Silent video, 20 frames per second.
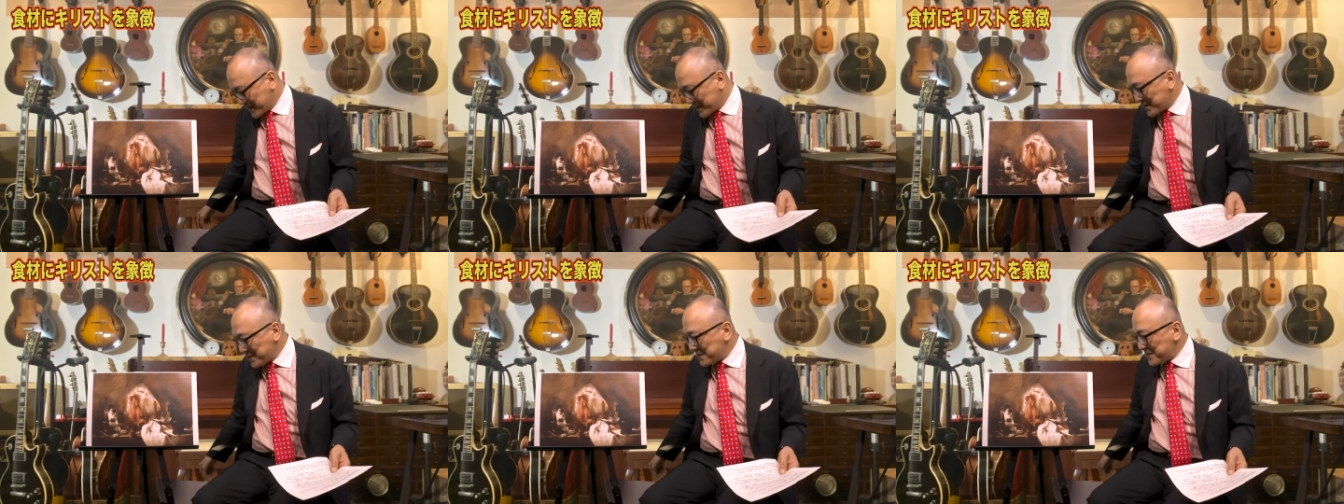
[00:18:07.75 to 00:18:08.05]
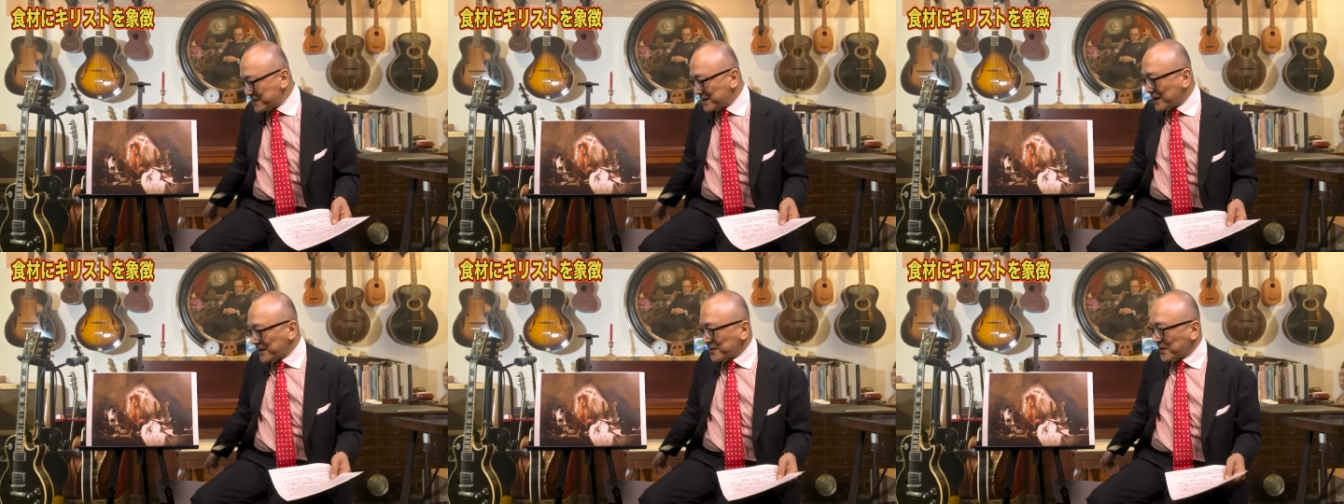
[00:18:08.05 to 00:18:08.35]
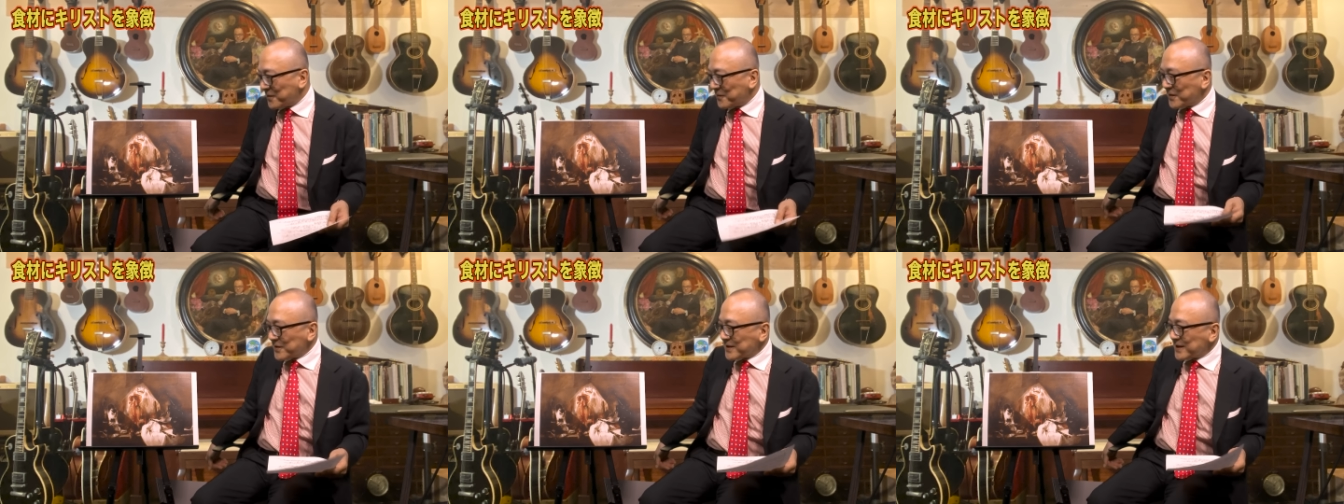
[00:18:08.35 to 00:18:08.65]
十分だ
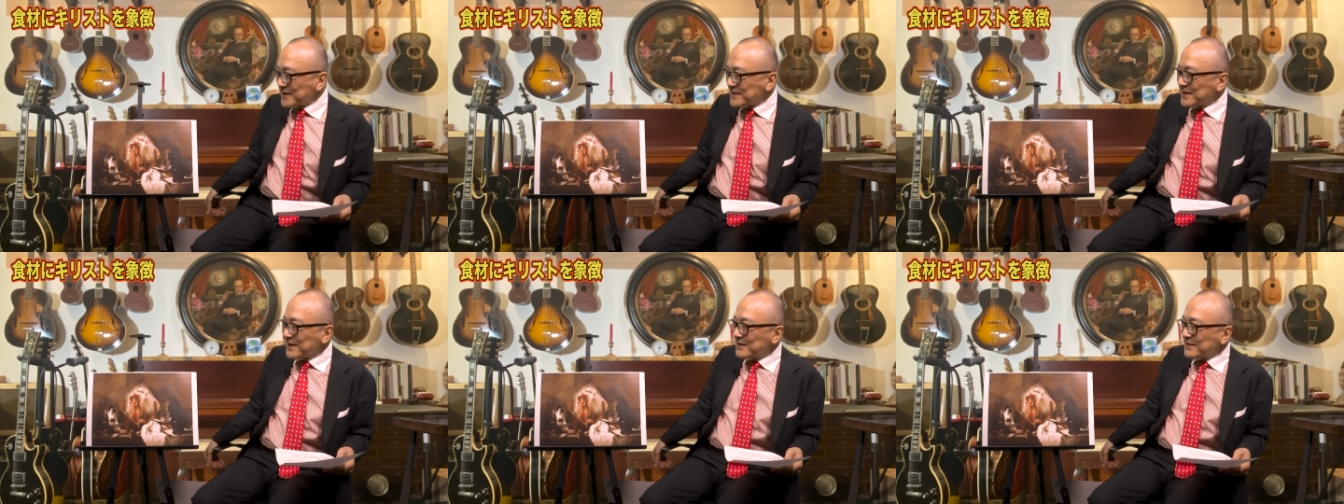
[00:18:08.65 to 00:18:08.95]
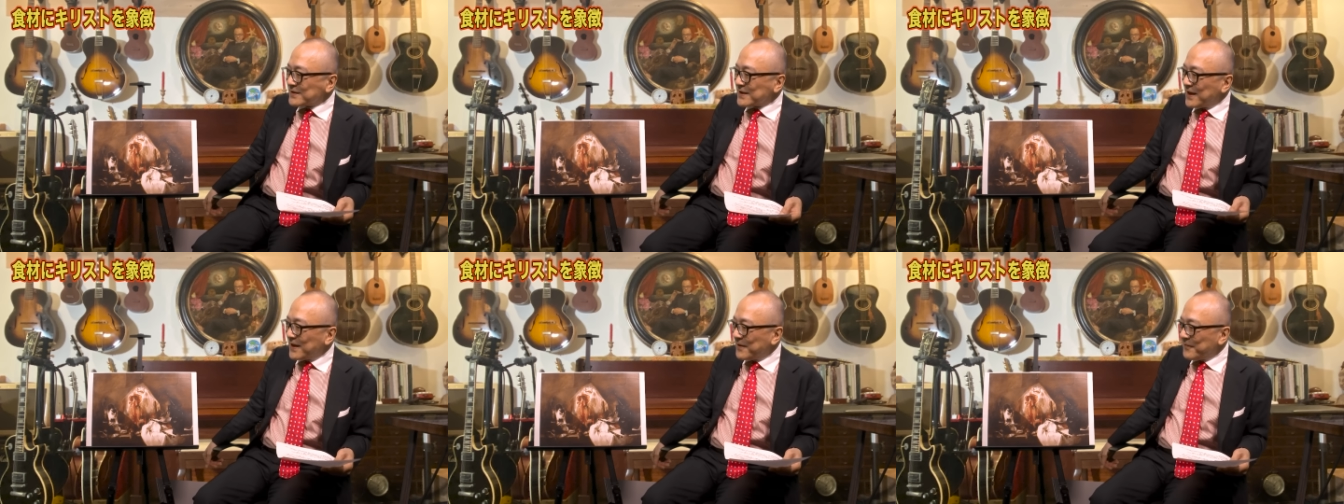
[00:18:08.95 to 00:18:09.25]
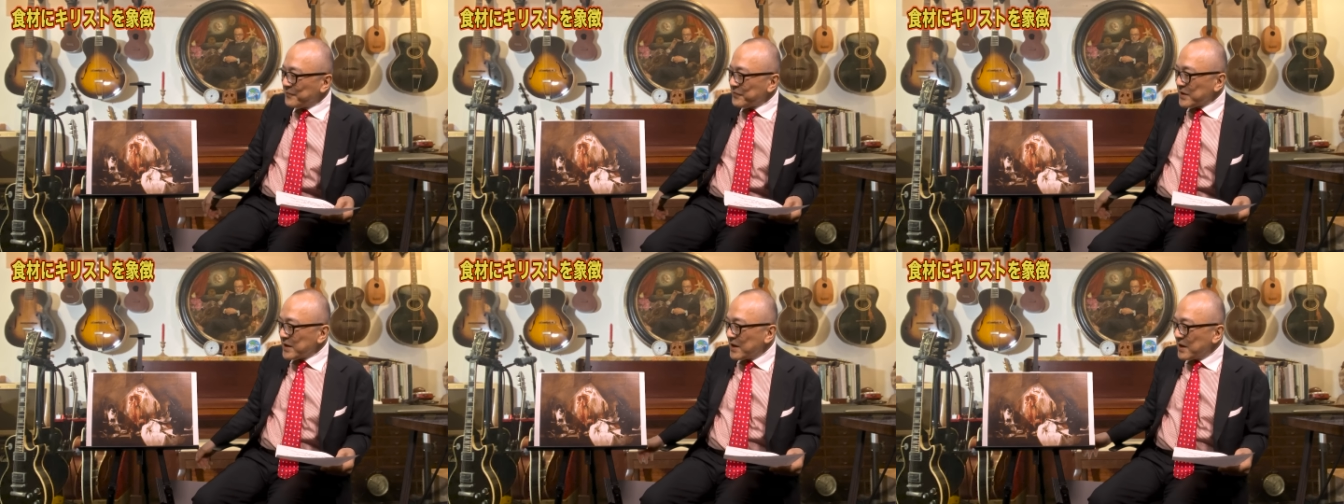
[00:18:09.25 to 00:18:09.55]
と思うんですけどね。
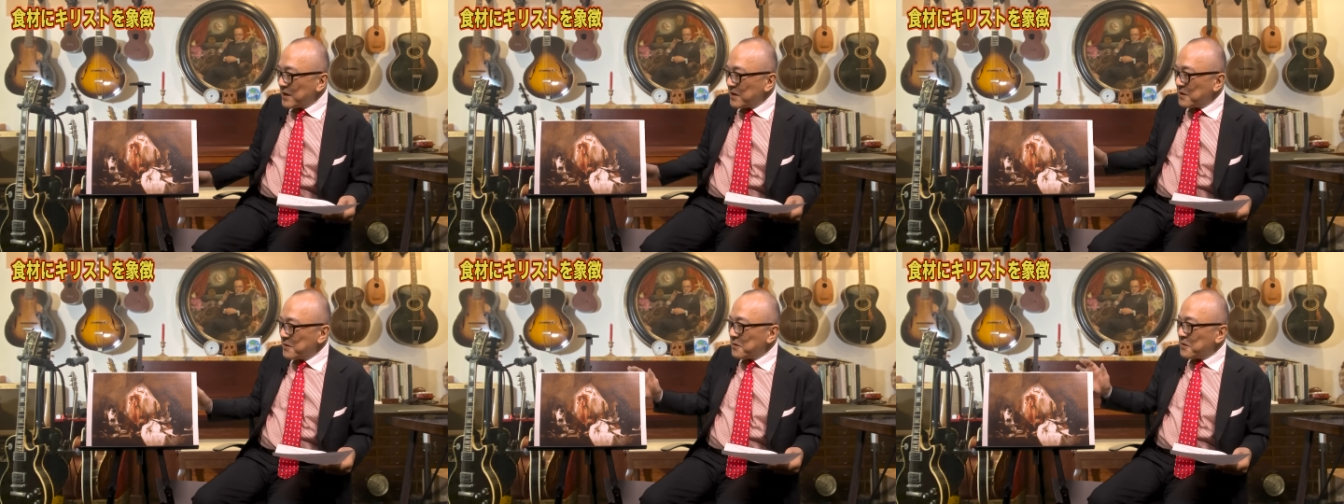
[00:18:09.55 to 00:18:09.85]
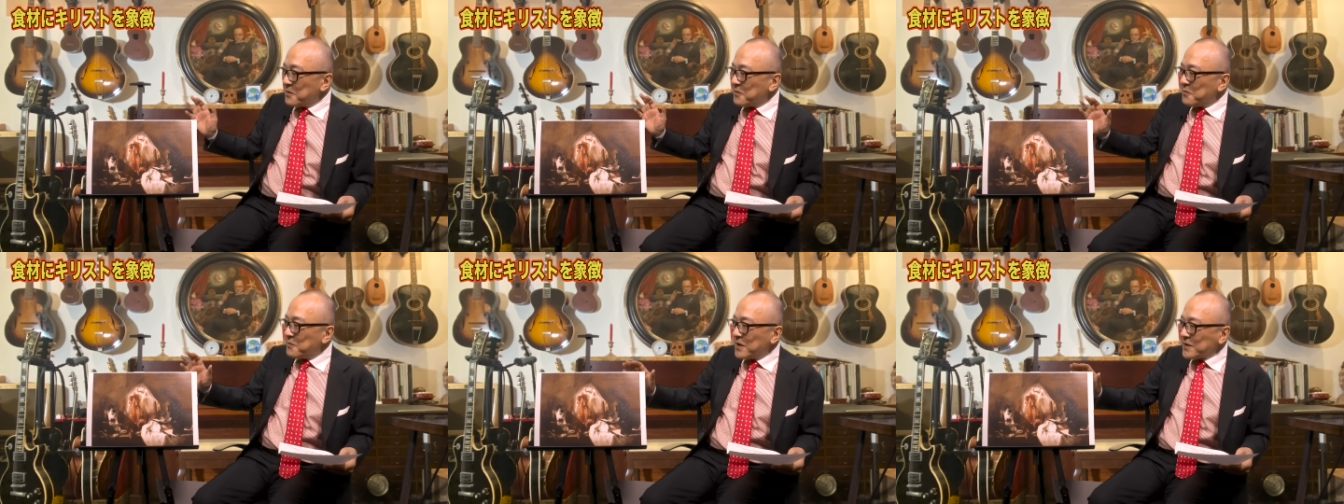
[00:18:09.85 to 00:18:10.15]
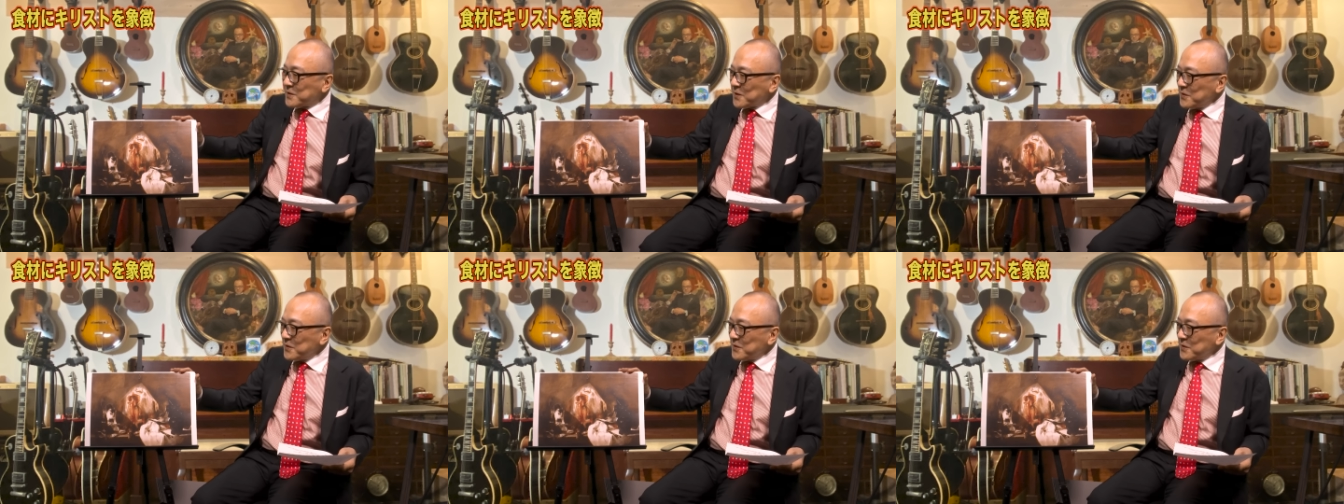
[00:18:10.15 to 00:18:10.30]
まあ、